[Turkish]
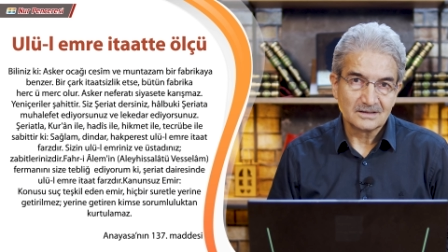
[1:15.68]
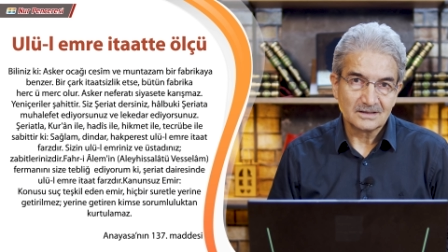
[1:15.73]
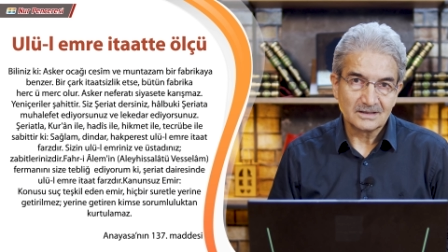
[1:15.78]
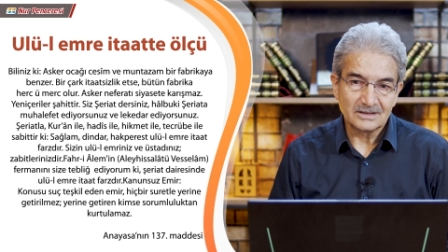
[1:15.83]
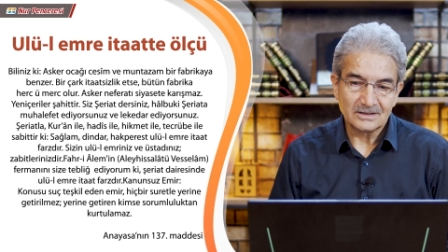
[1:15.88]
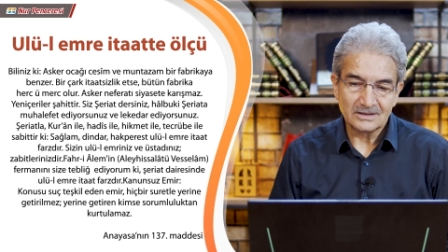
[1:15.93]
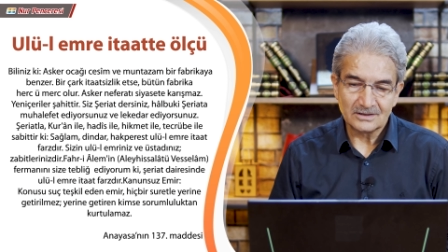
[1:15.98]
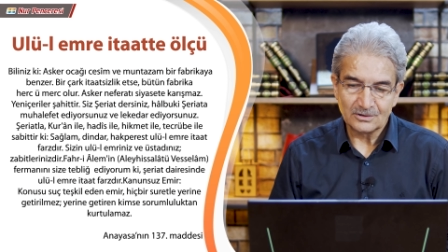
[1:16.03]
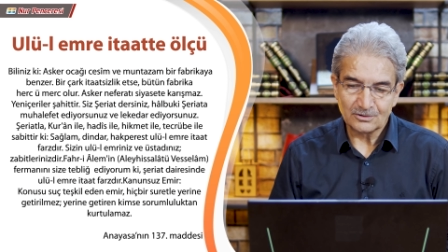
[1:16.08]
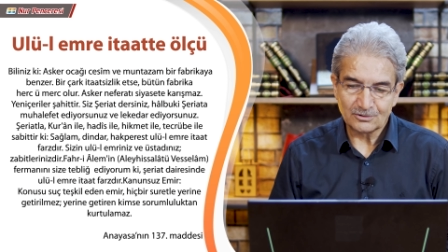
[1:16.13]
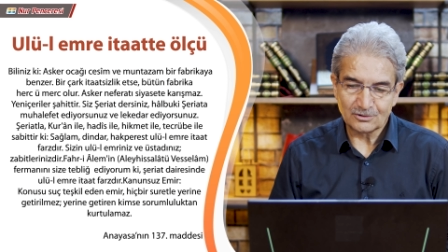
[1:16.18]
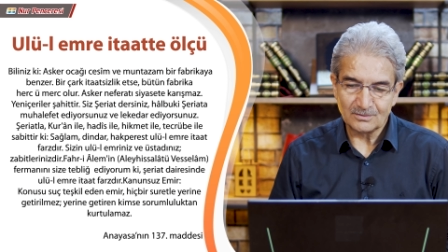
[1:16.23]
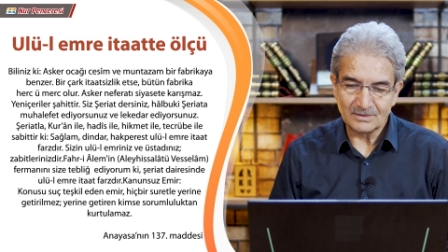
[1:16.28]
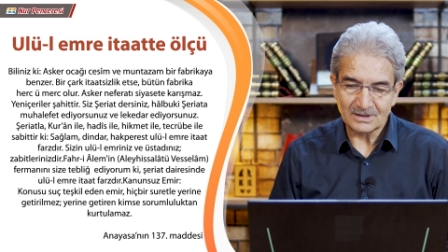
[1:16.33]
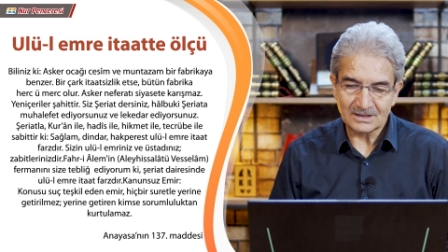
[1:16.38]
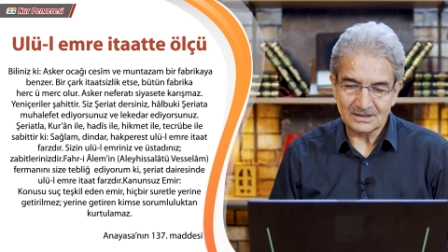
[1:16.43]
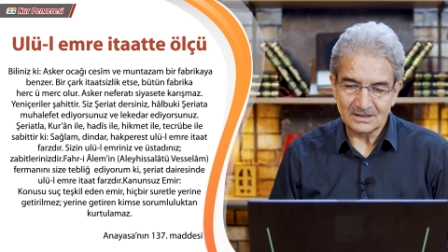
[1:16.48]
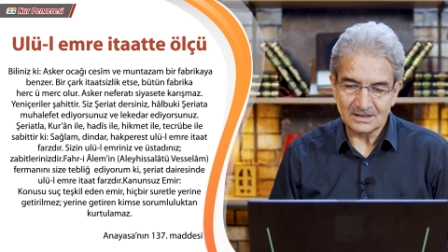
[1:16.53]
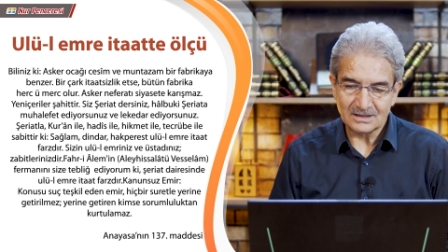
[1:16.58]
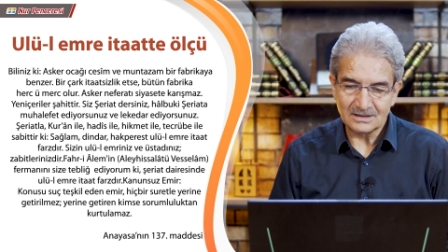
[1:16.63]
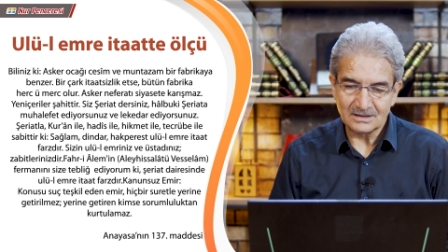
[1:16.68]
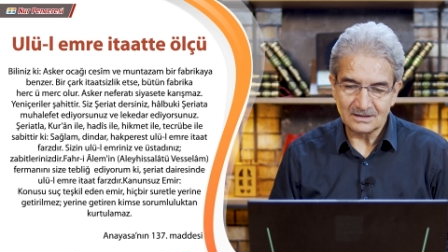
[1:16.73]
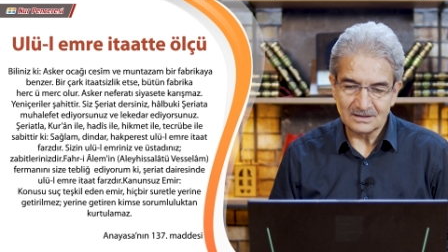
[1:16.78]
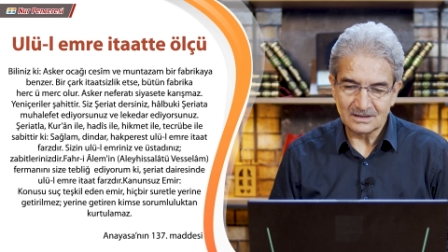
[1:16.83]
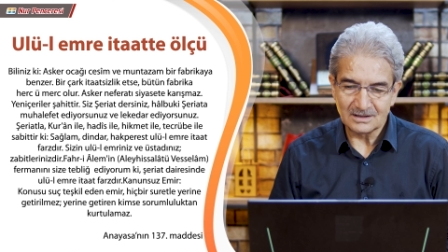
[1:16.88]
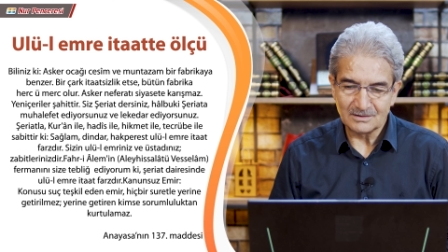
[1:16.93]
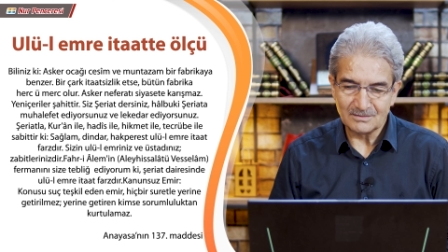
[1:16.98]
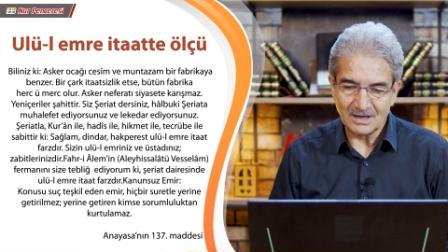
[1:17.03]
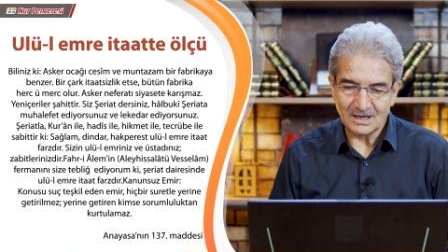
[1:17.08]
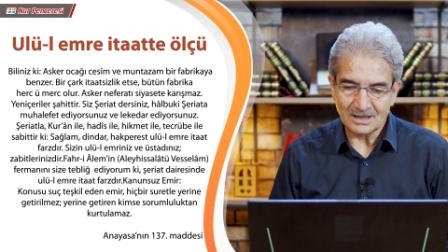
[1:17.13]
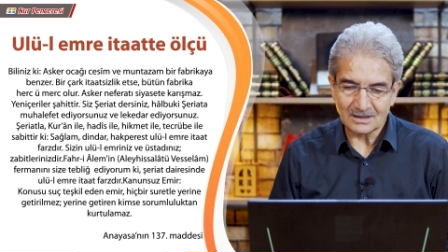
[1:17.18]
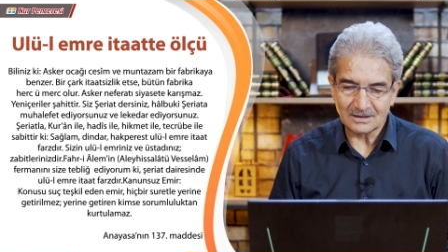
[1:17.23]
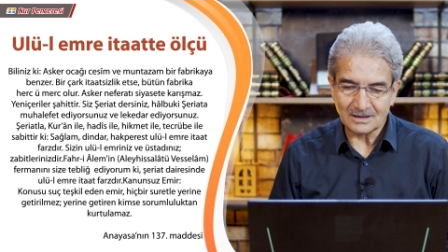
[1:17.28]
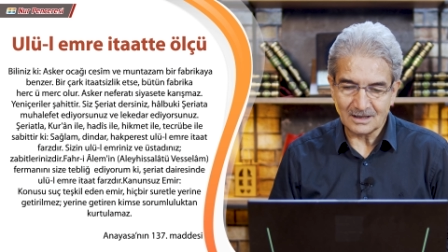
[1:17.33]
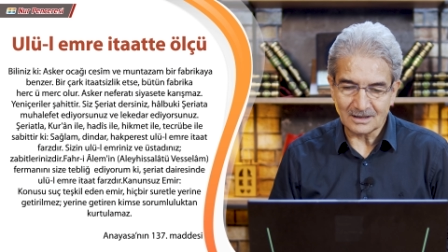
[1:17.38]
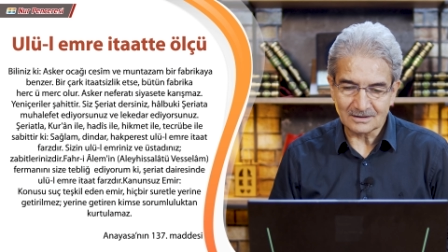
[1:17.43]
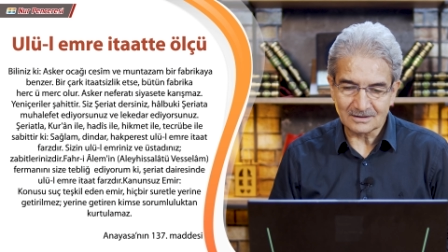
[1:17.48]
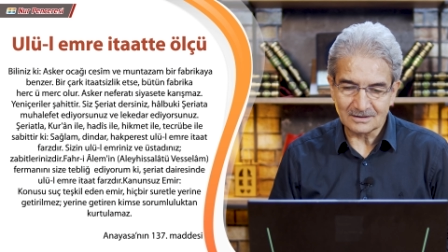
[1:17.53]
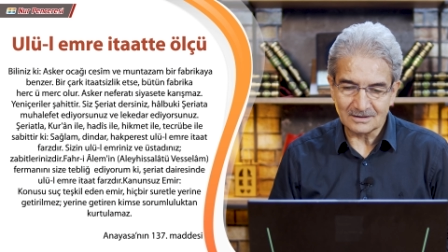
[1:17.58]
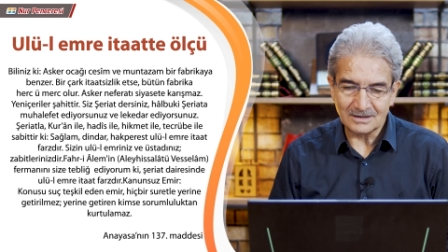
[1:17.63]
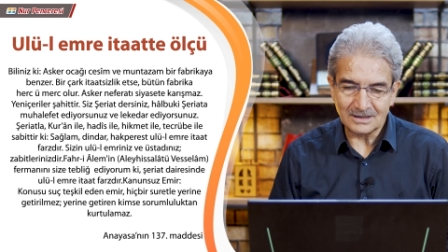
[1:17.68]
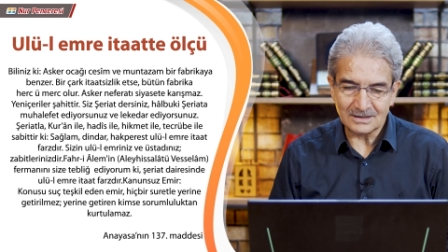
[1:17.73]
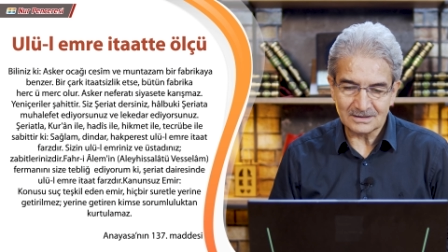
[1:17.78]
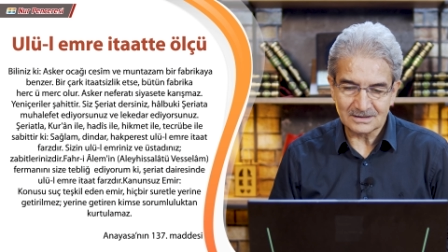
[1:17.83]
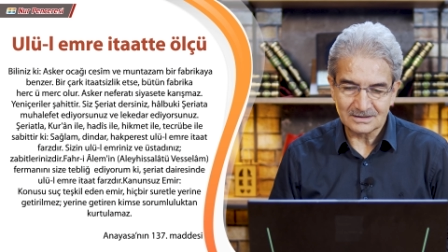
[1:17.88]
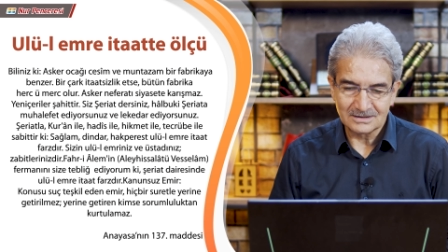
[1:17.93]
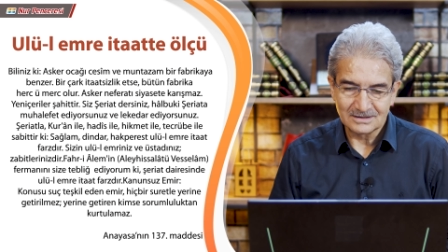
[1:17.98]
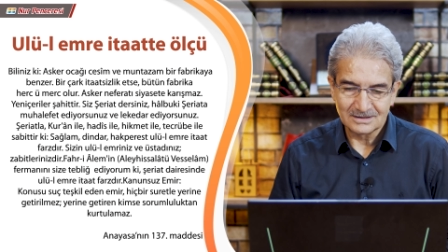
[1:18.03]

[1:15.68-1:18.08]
e, hükümetleri indirmeye kalktılar.